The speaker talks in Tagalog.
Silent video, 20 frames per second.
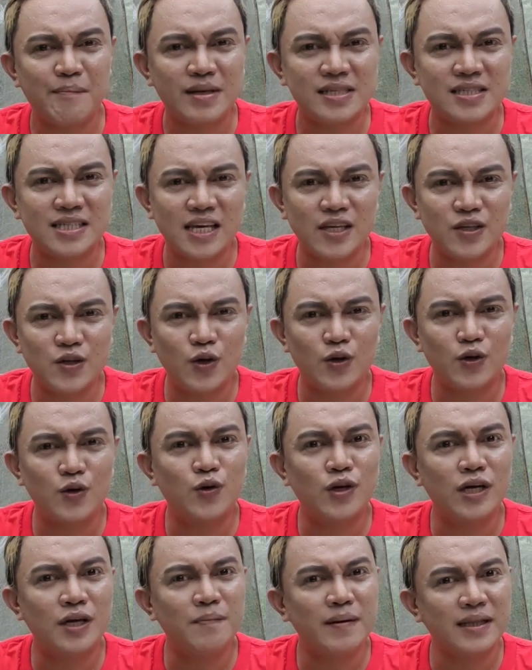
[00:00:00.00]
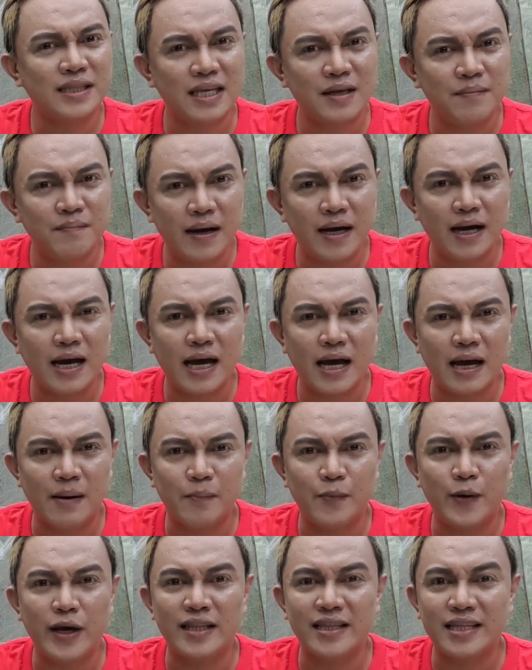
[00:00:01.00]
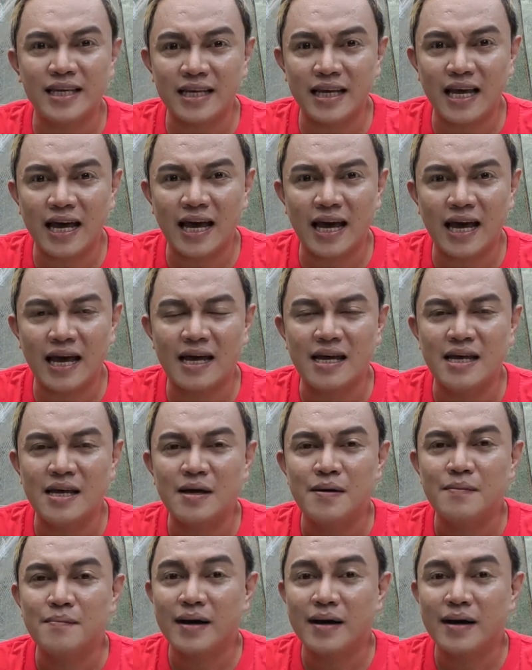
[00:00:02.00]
namin sa inyo yung iba't ibang uh, pwedeng uh,